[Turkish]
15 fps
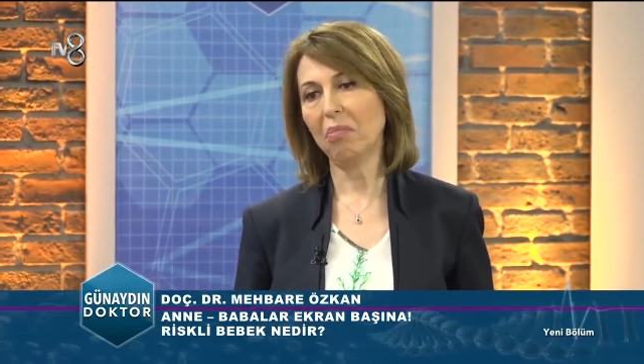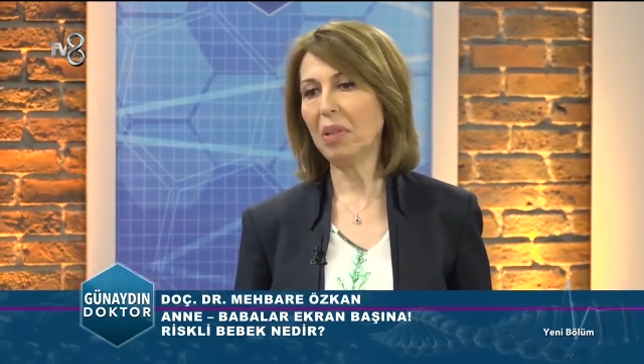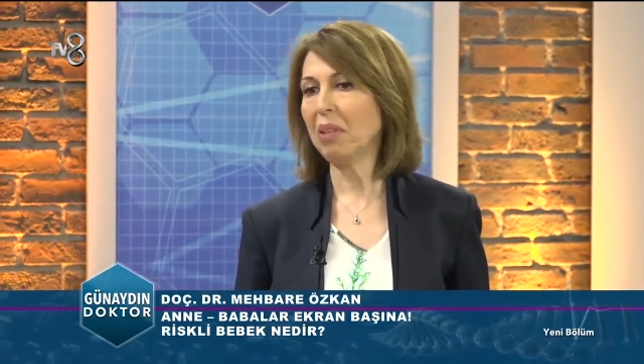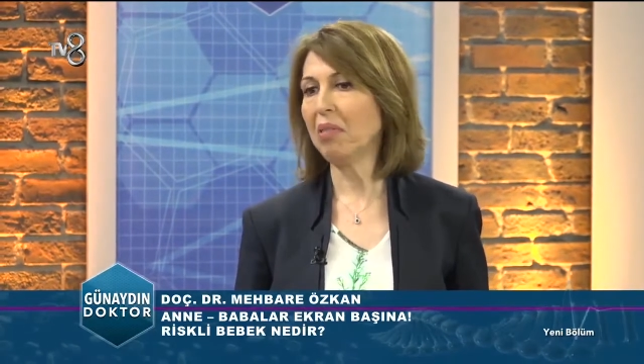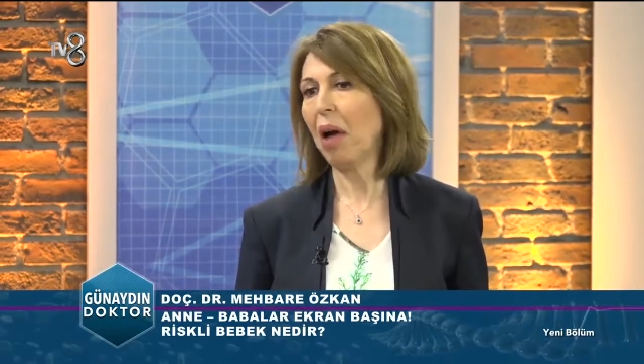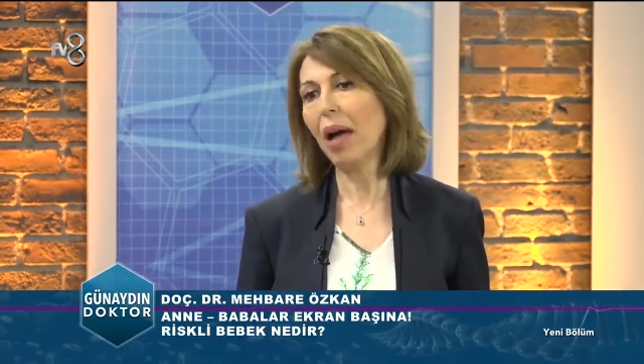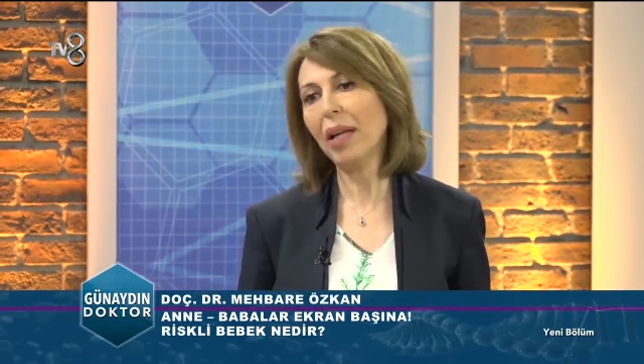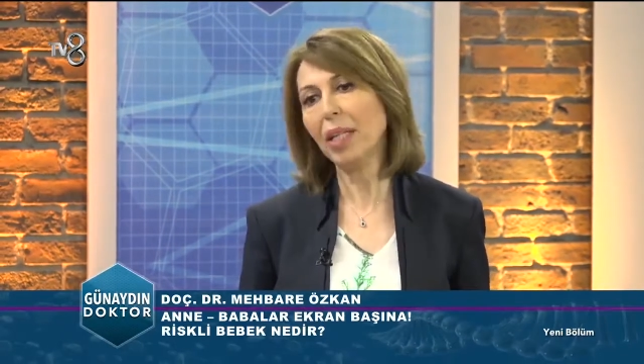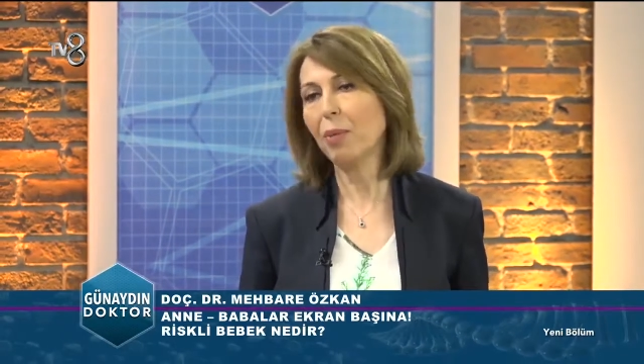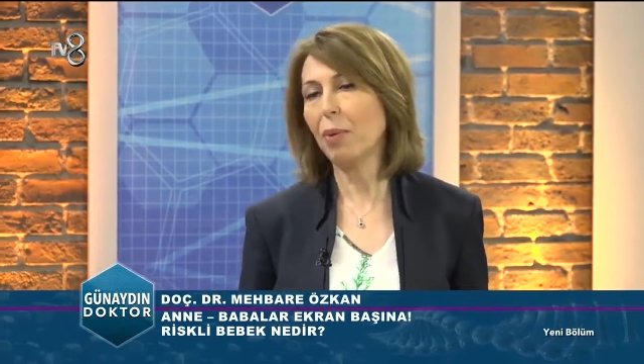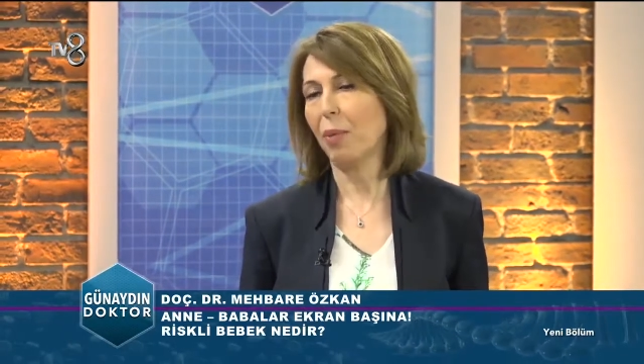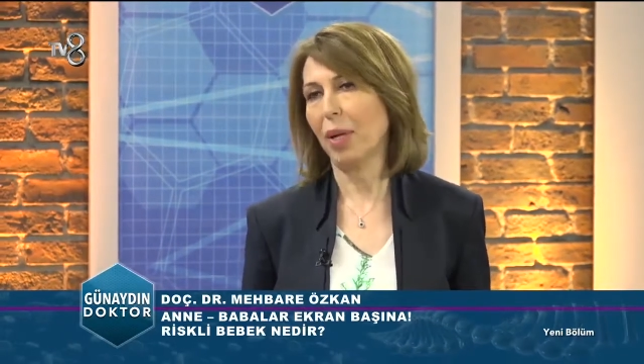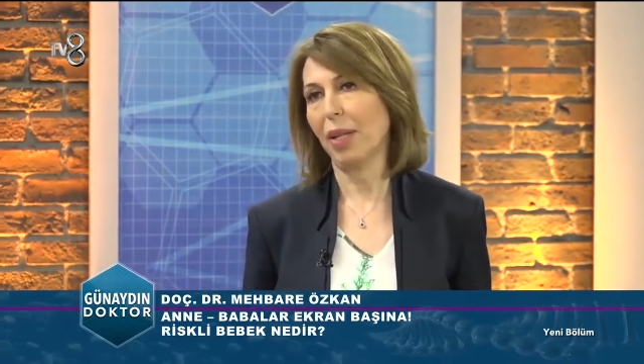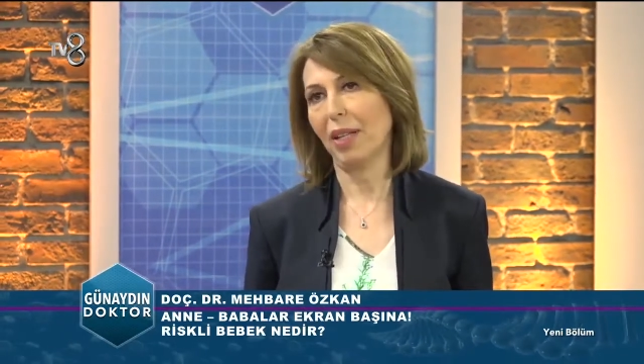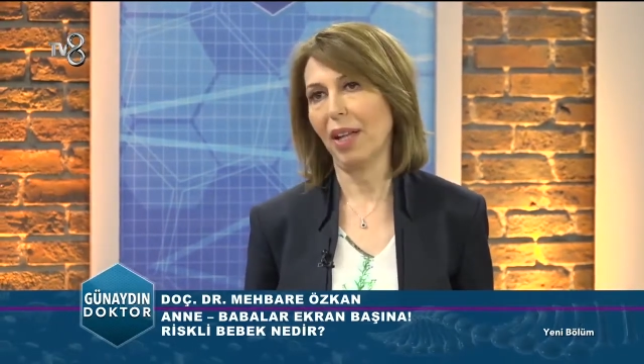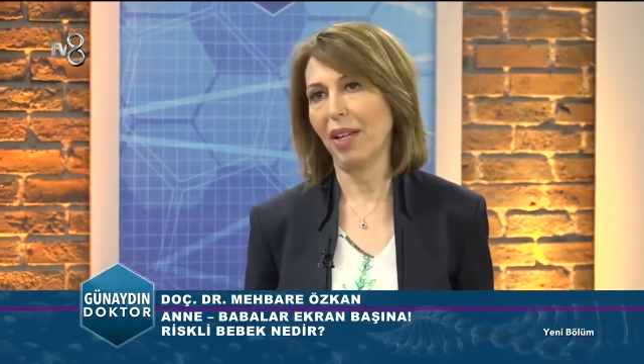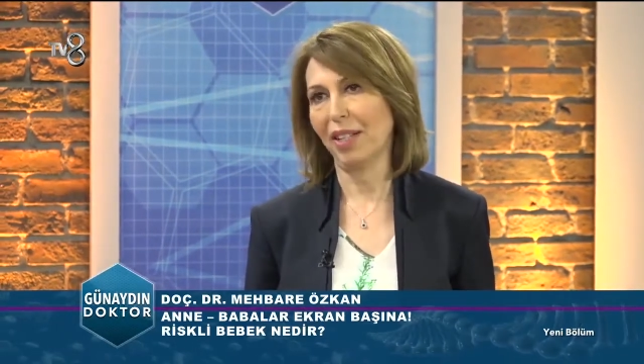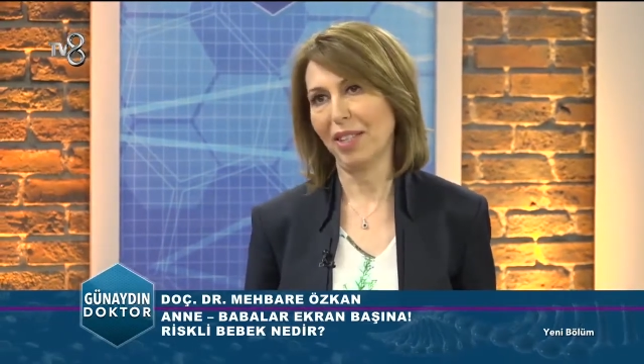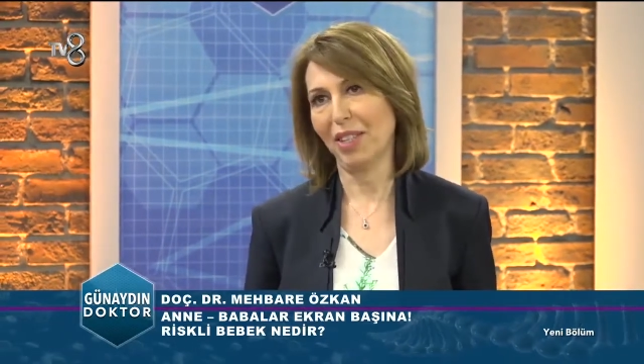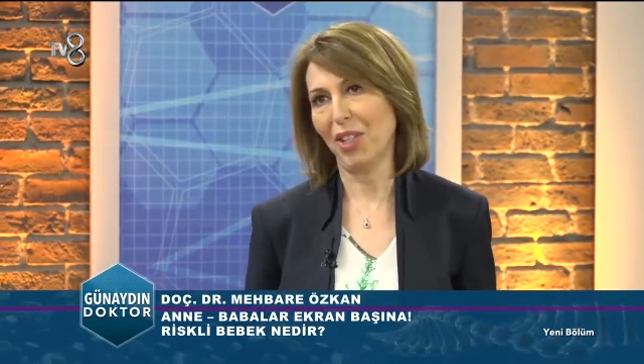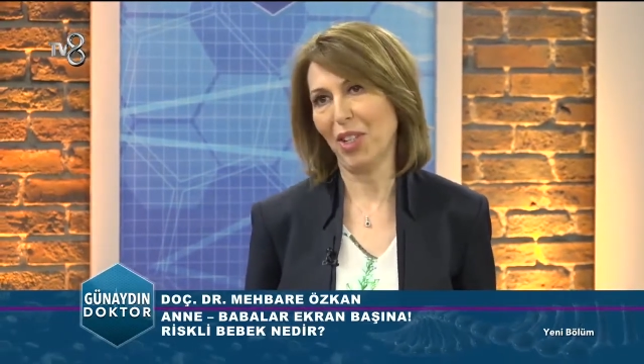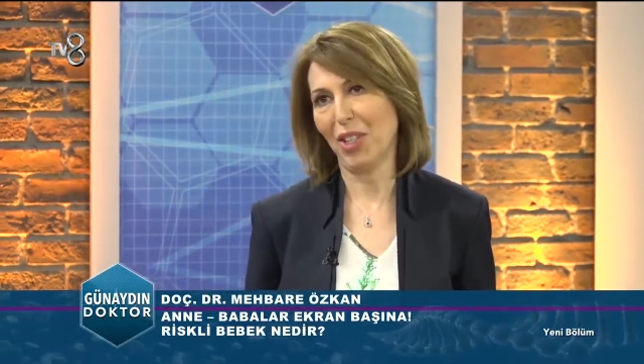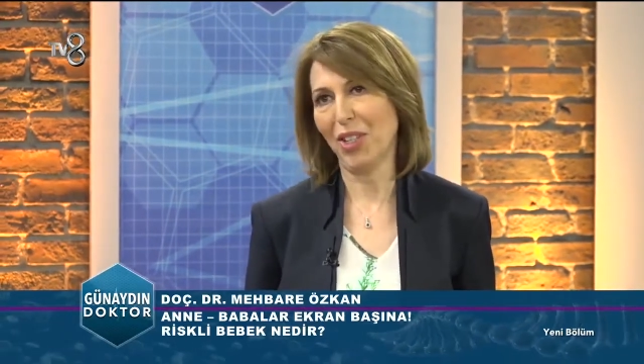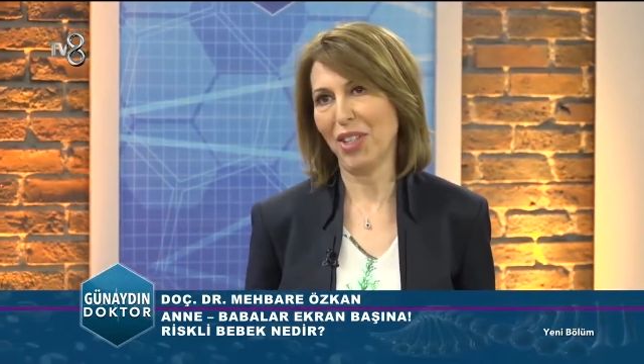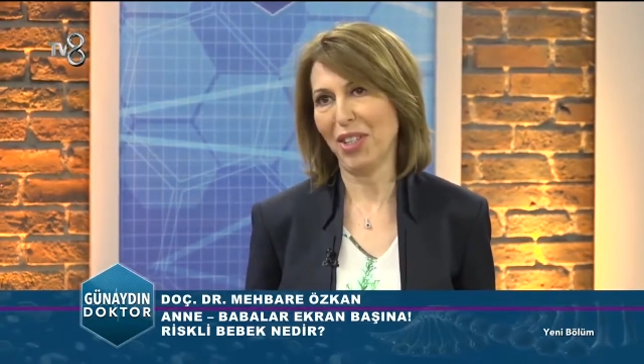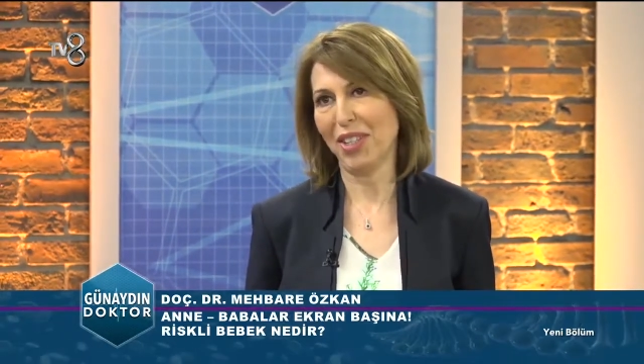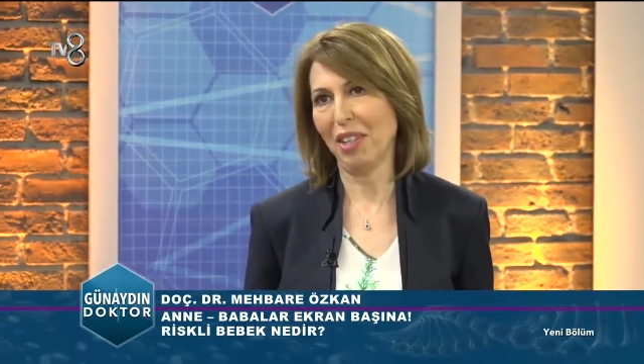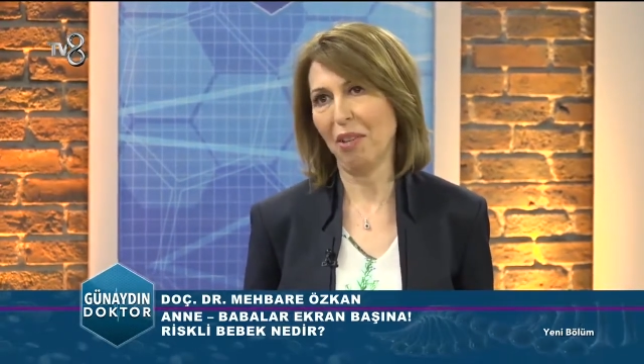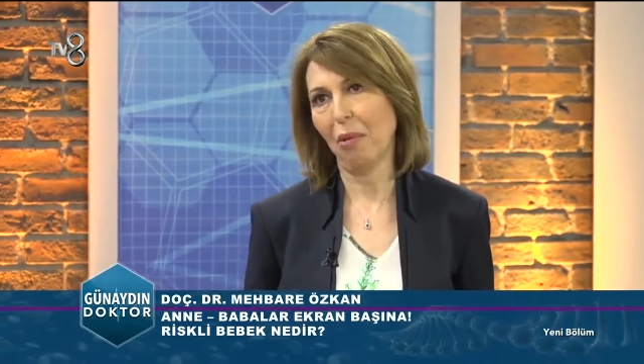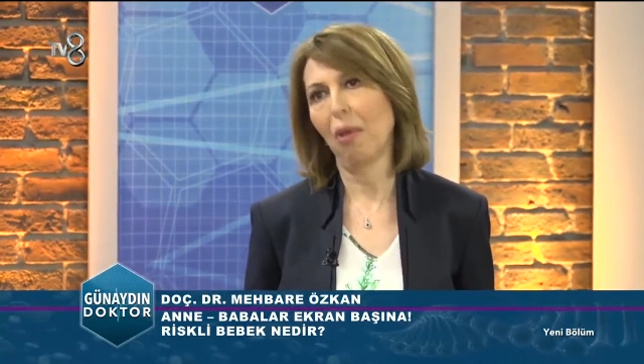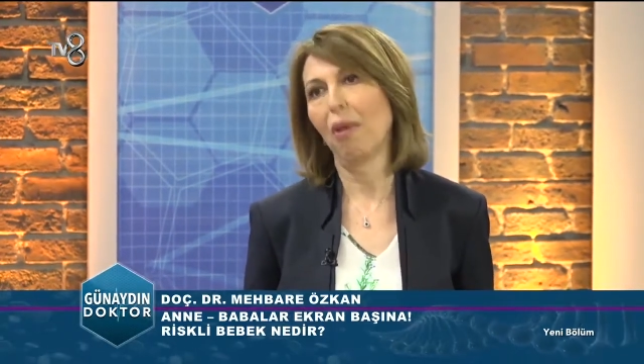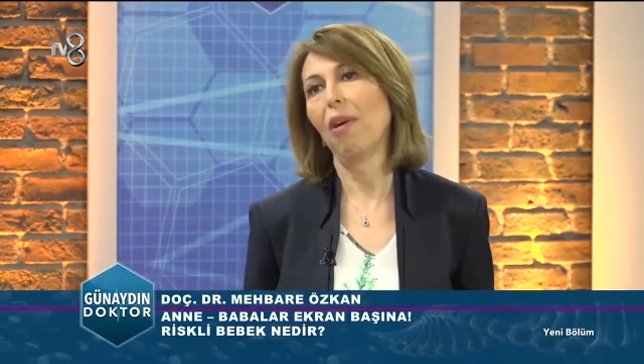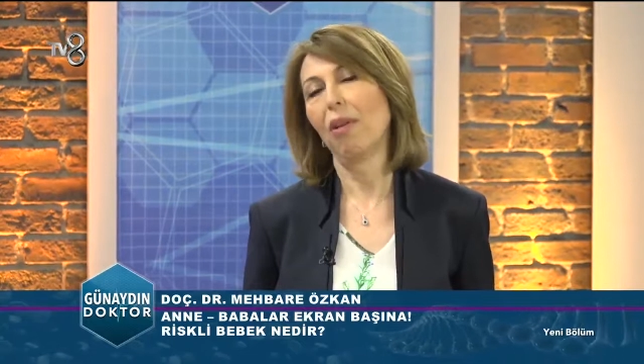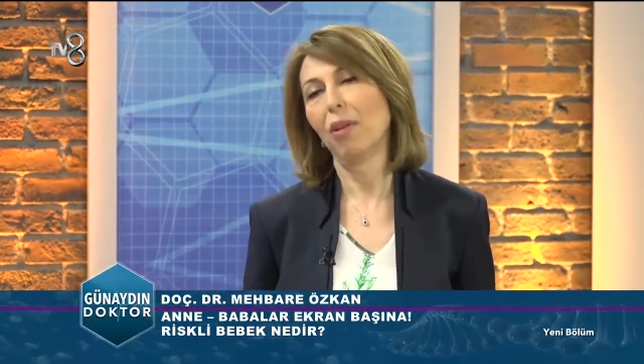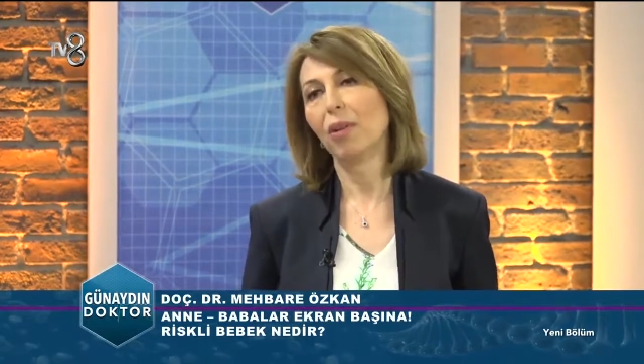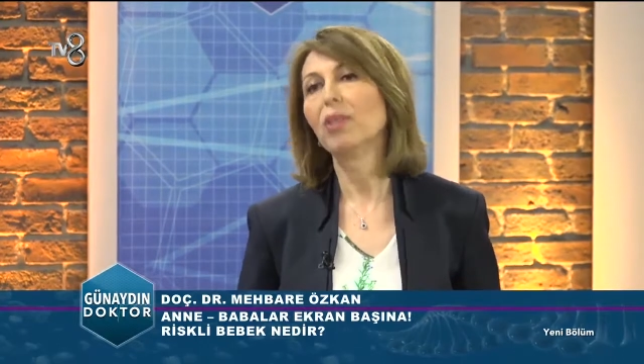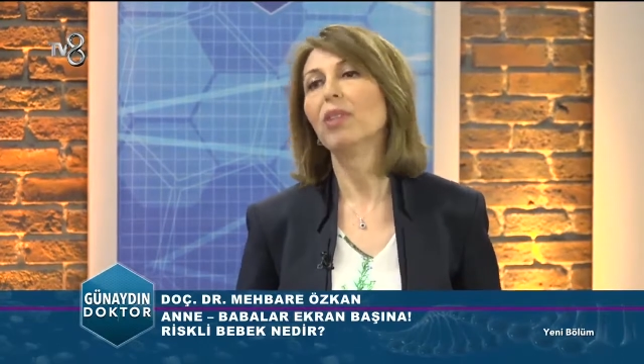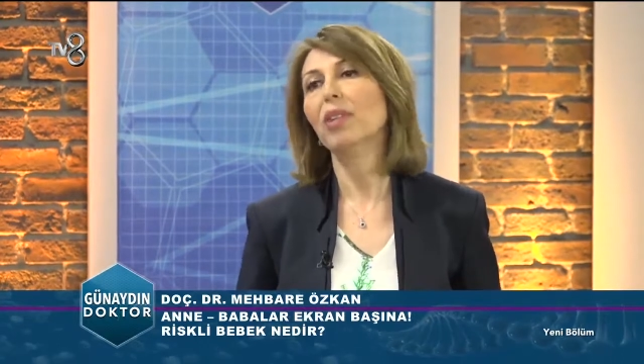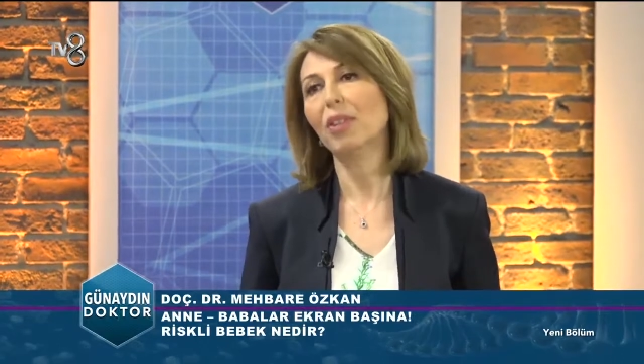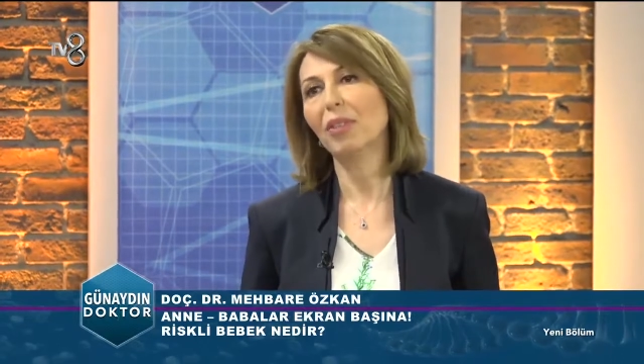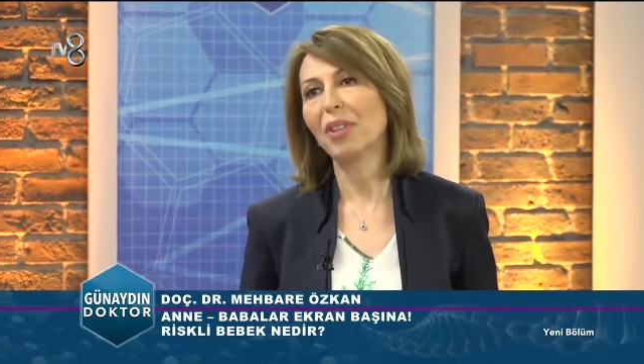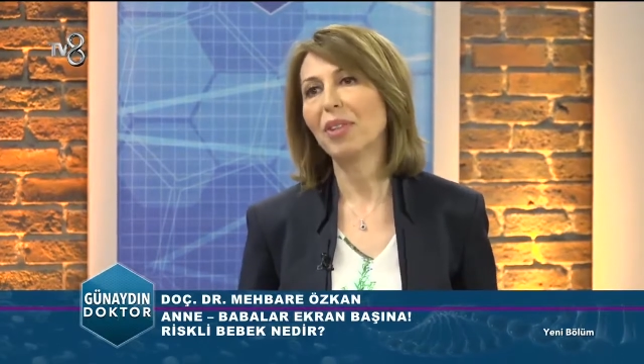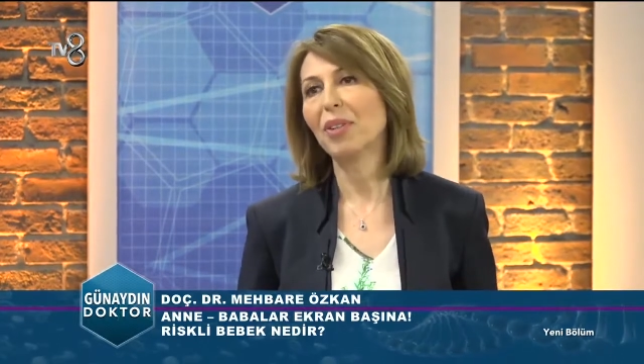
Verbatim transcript: Peki hangi bebekler diyeceksin? Yani... Sana? Bu evet.